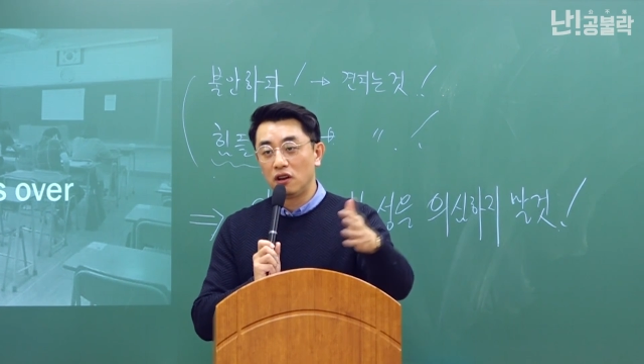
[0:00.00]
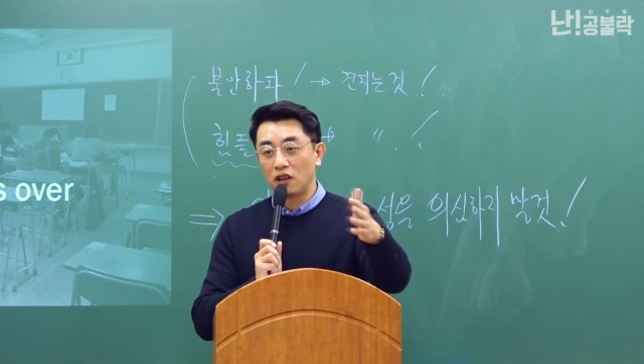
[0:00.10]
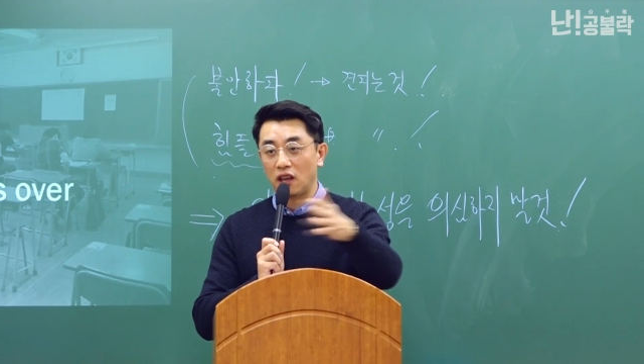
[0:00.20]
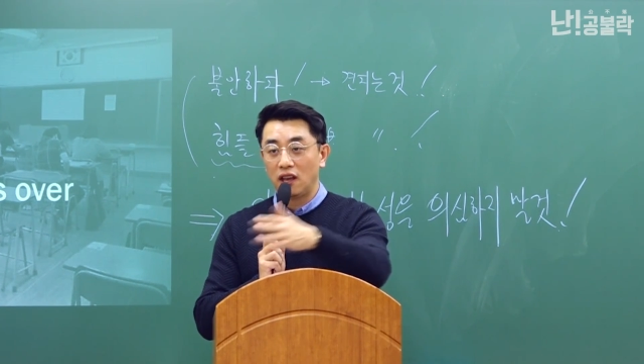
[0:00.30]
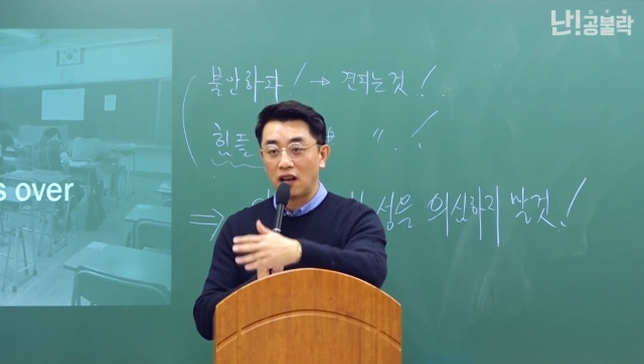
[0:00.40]

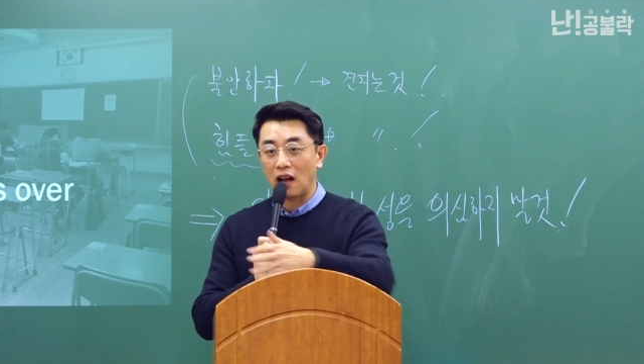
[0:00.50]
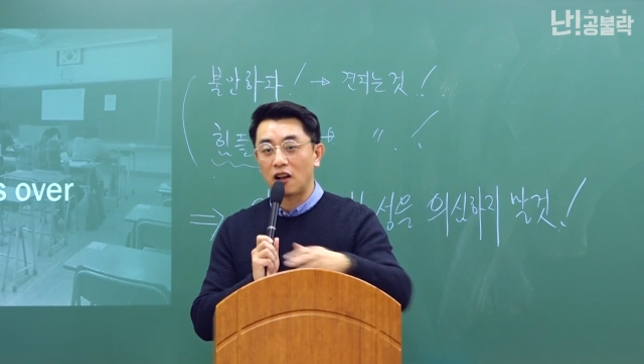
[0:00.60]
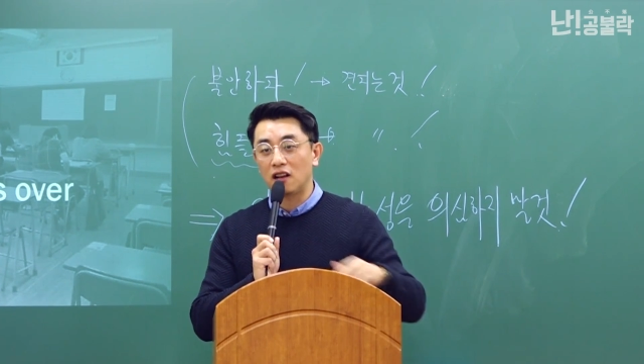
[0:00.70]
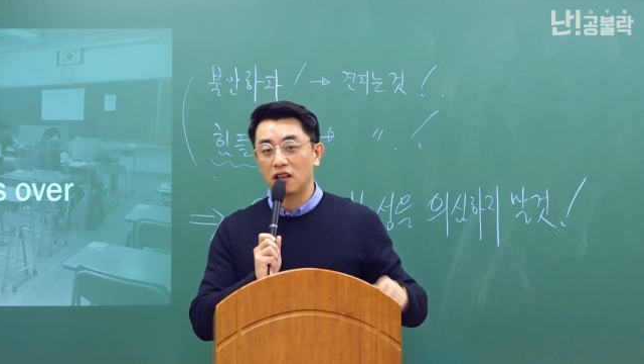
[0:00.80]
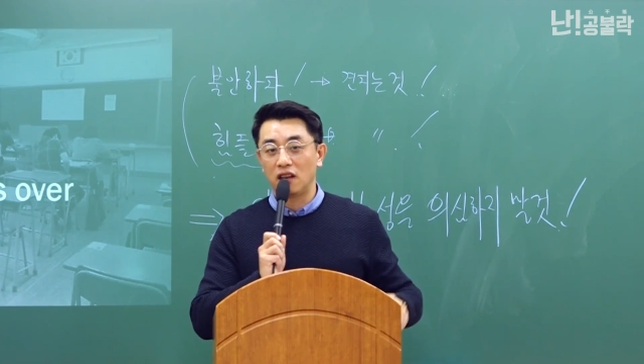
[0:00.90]
이렇게
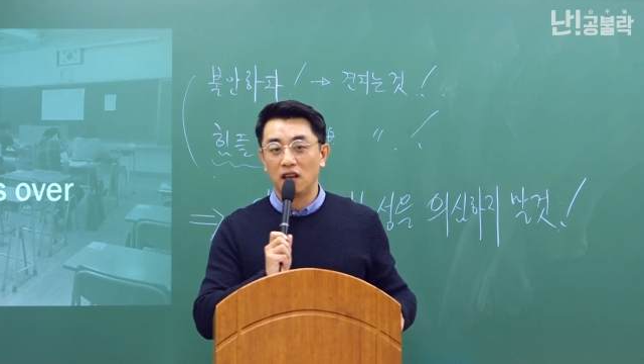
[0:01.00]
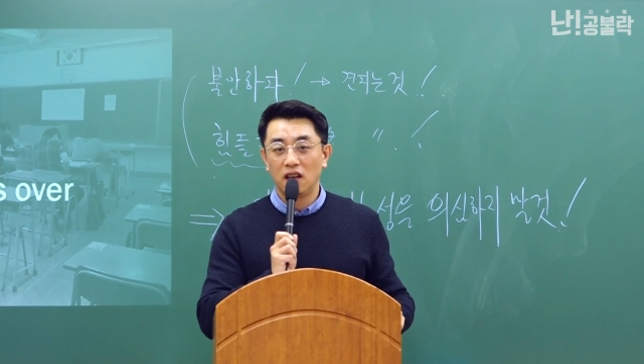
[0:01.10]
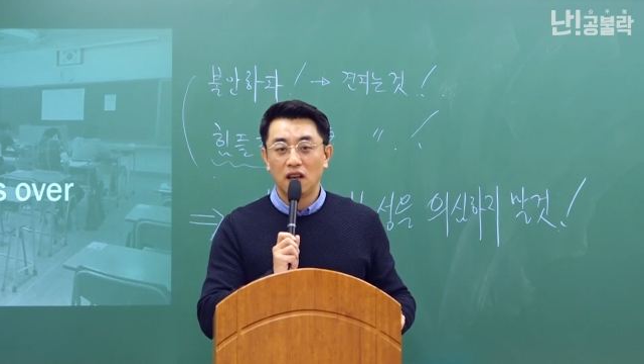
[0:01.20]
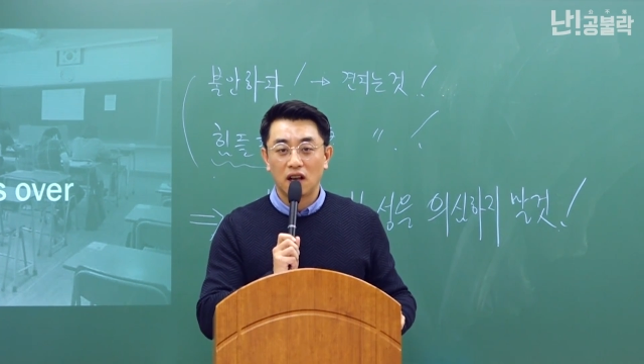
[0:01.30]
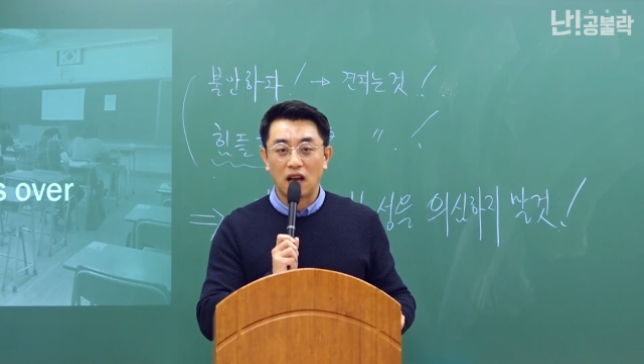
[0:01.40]
가깝게
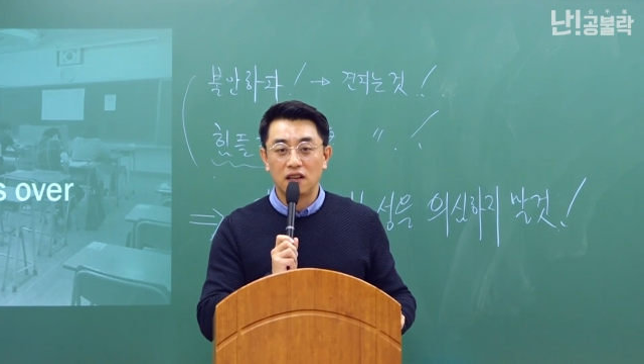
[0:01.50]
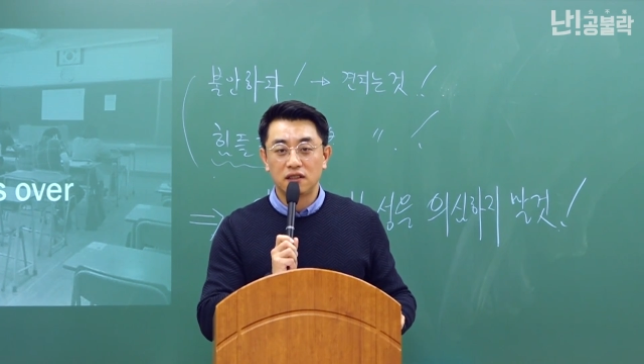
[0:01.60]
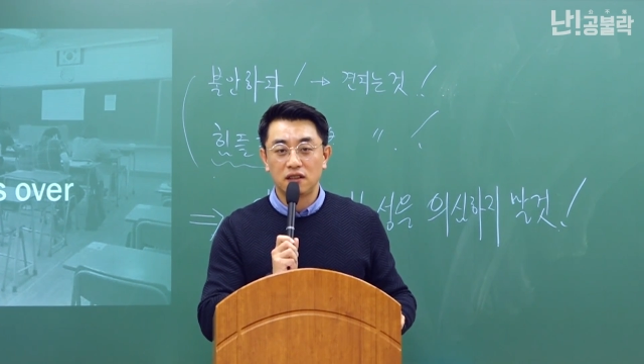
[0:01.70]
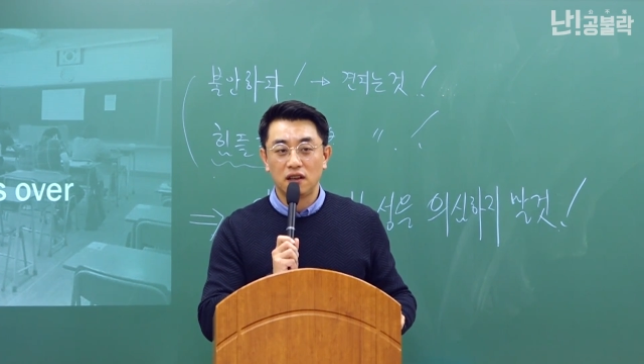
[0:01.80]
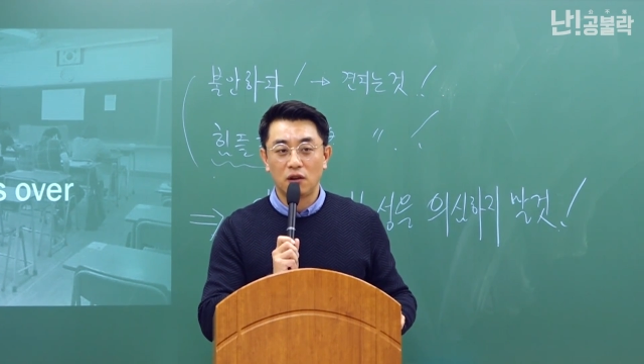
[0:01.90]
가
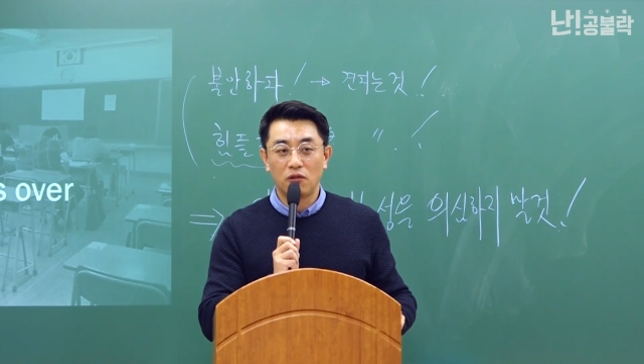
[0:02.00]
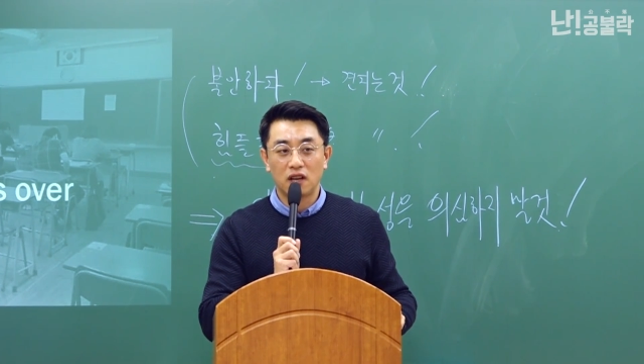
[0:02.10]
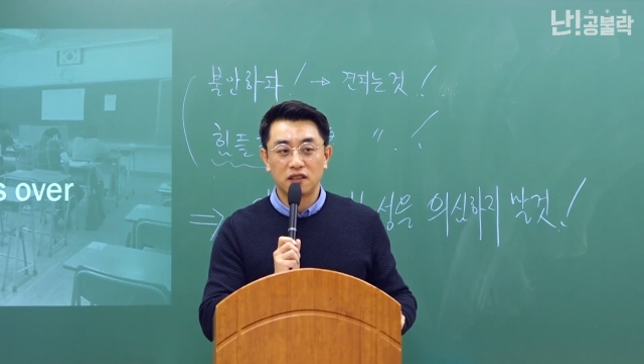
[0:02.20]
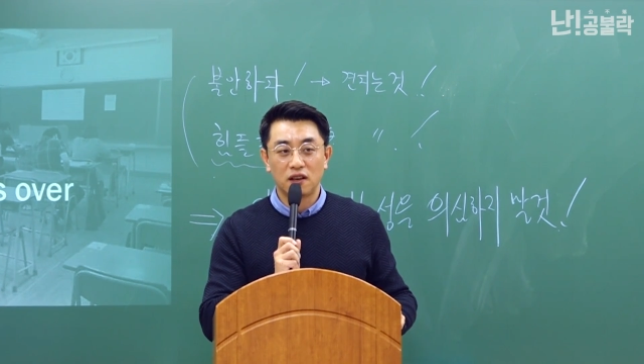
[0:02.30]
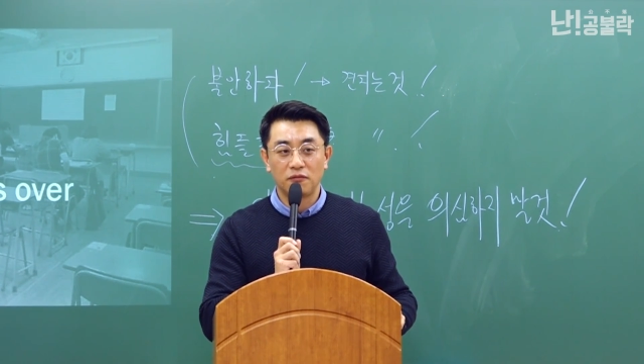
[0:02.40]
있으리라고
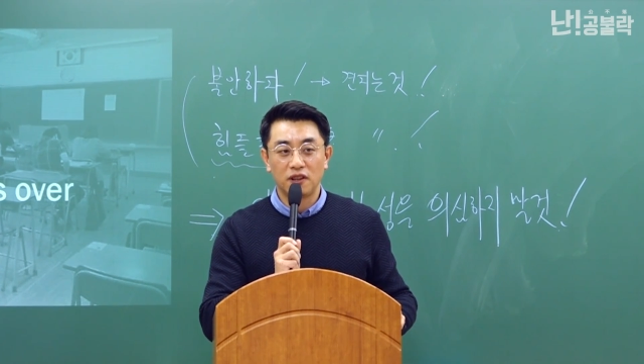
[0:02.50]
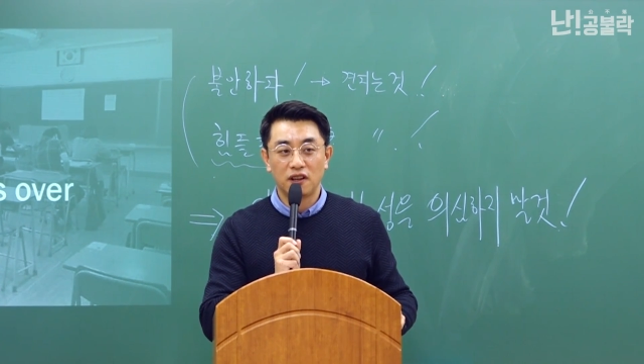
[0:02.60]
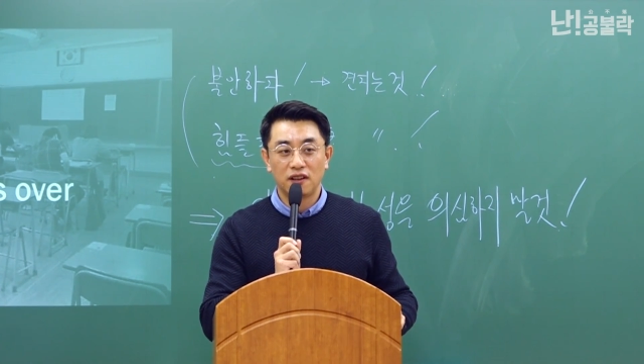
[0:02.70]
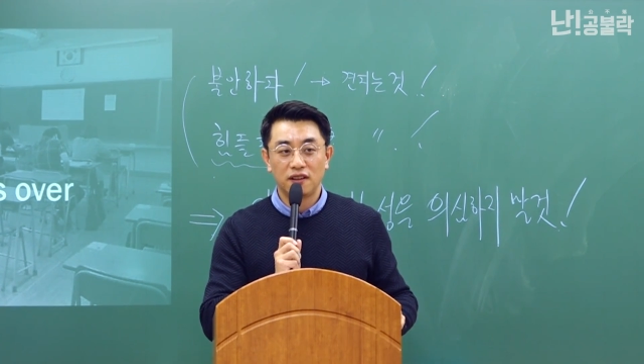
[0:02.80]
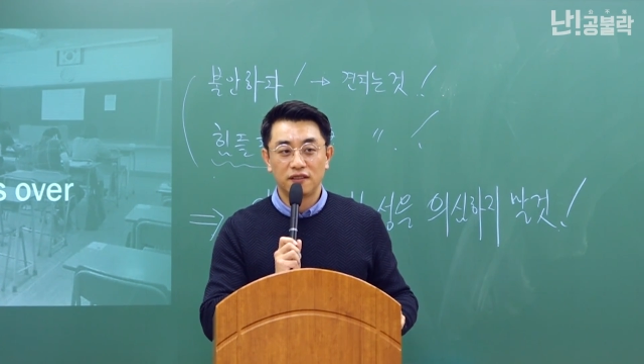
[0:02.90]

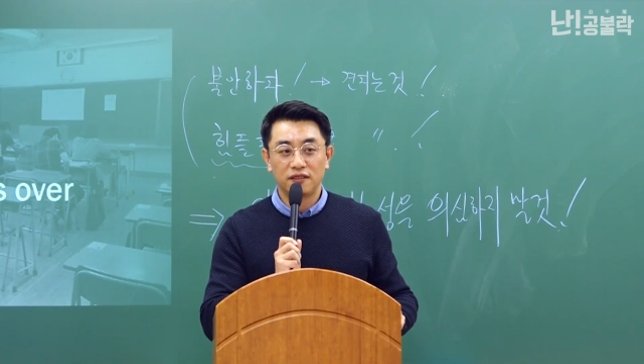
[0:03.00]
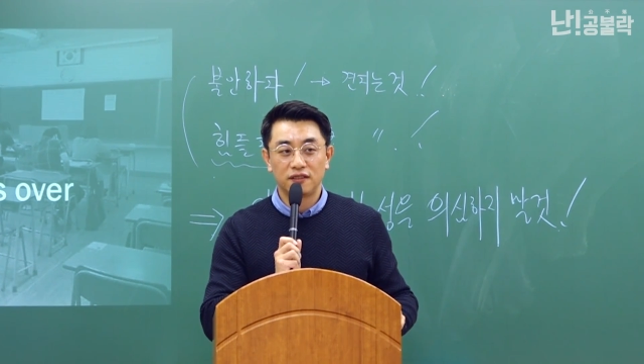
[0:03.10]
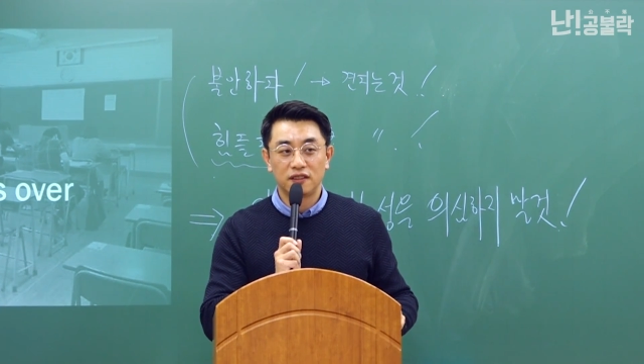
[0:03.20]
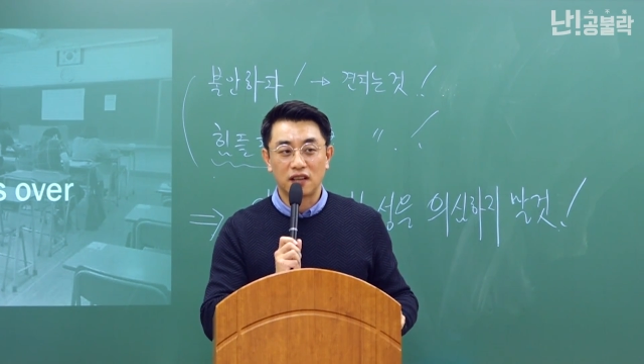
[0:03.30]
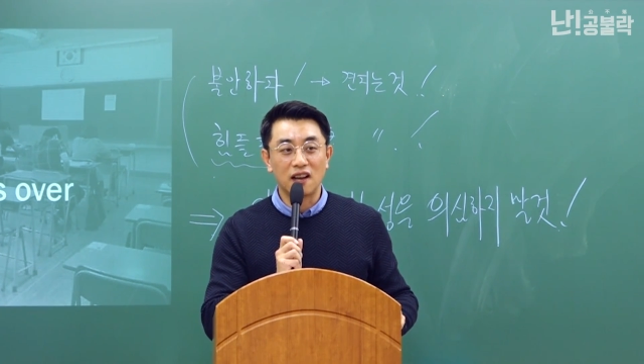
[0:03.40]
확신합니다.
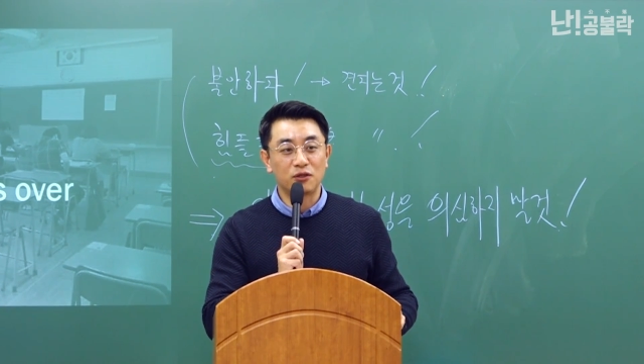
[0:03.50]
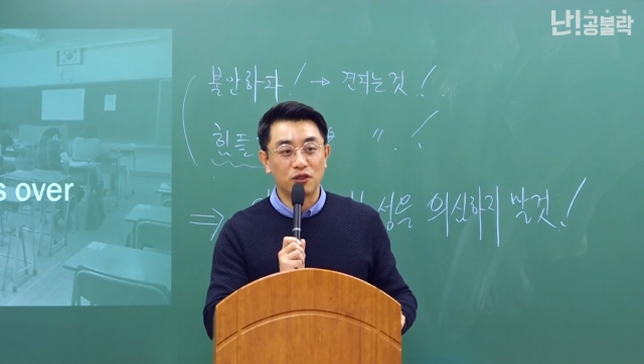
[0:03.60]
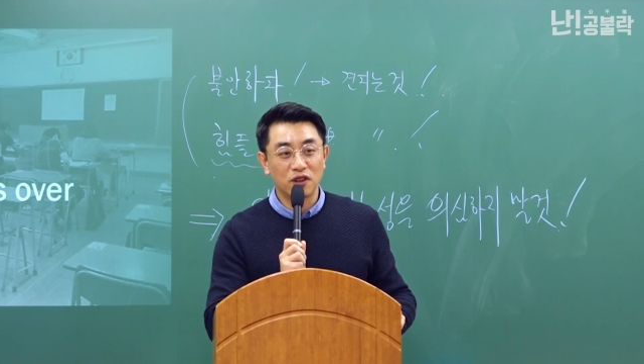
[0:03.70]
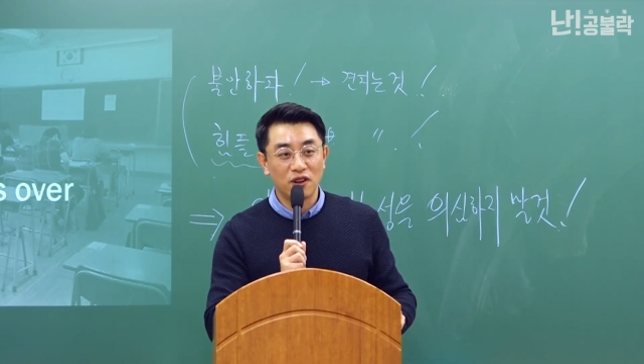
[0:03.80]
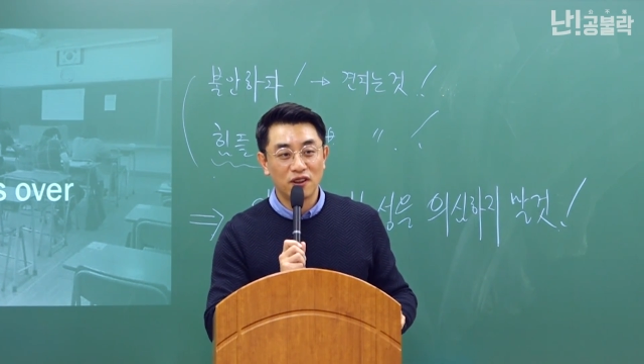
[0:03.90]
음. 잘할 수
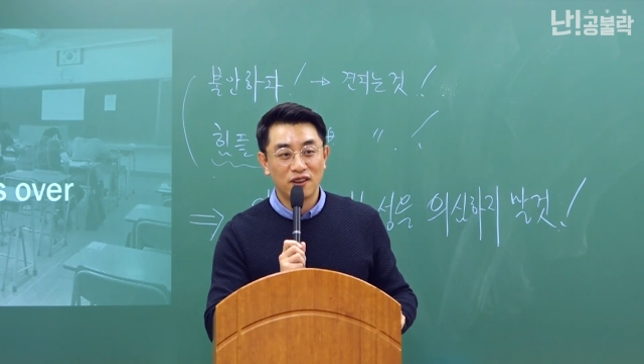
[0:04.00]
있죠?